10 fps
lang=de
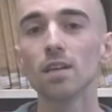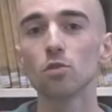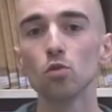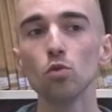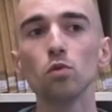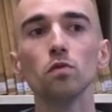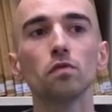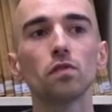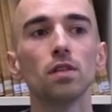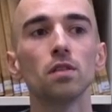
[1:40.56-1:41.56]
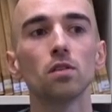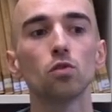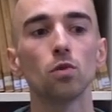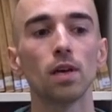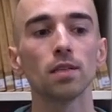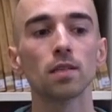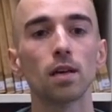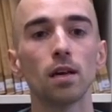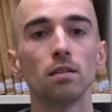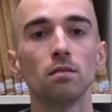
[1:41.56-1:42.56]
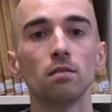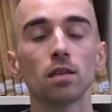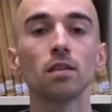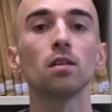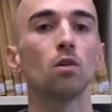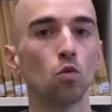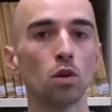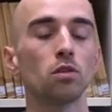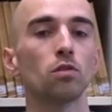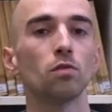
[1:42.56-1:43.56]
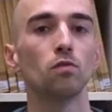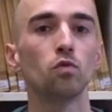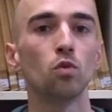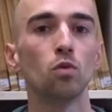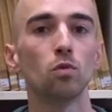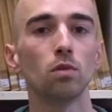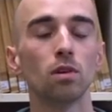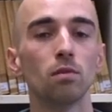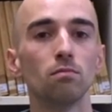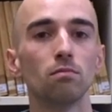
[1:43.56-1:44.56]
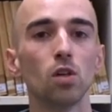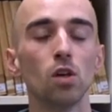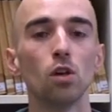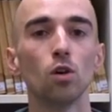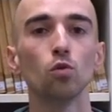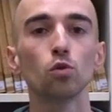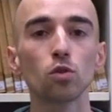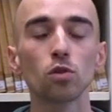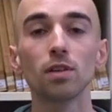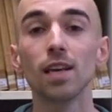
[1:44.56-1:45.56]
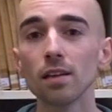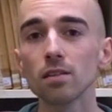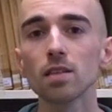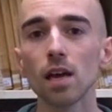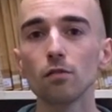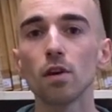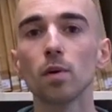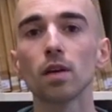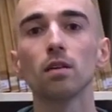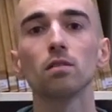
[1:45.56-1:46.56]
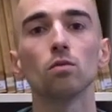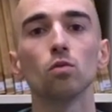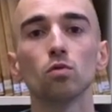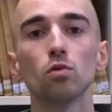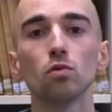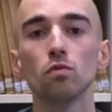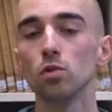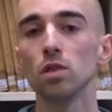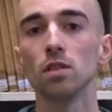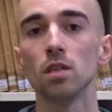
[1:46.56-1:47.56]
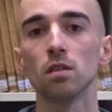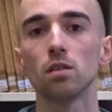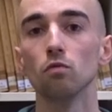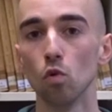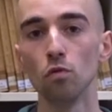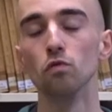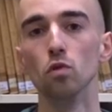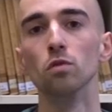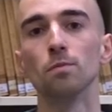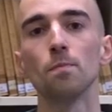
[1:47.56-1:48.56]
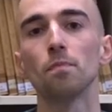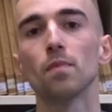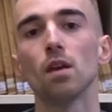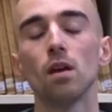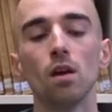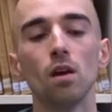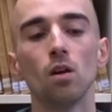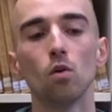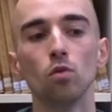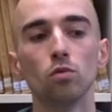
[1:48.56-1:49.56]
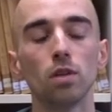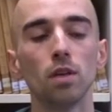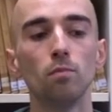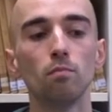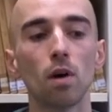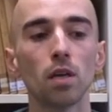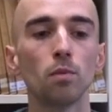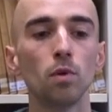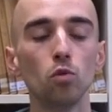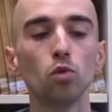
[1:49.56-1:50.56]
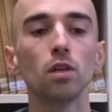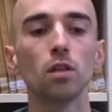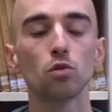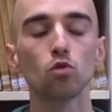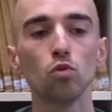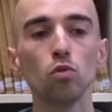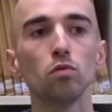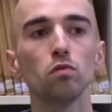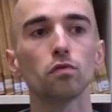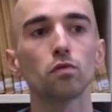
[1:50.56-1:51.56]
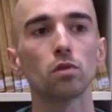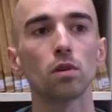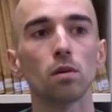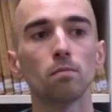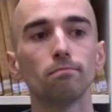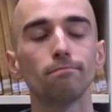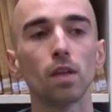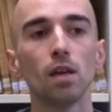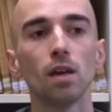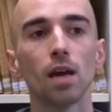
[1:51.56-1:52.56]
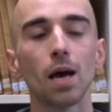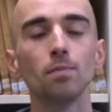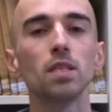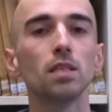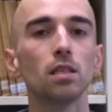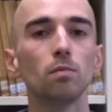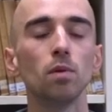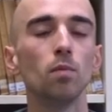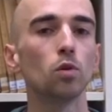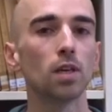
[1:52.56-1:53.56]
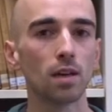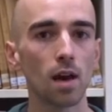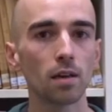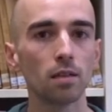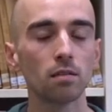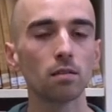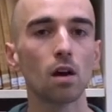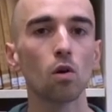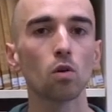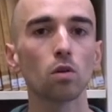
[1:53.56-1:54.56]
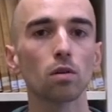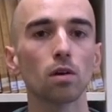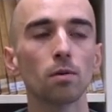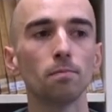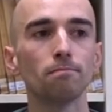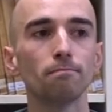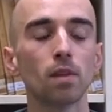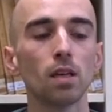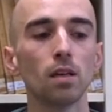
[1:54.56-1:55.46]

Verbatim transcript: der Zukunft ist zuerst ein dritter Ort, wo ähm, Nutzende gerne Zeit verbringen und wo sie sich wohlfühlen. Und in meiner Bibliothek der Zukunft ähm, haben sich BibliothekarInnen auch ähm,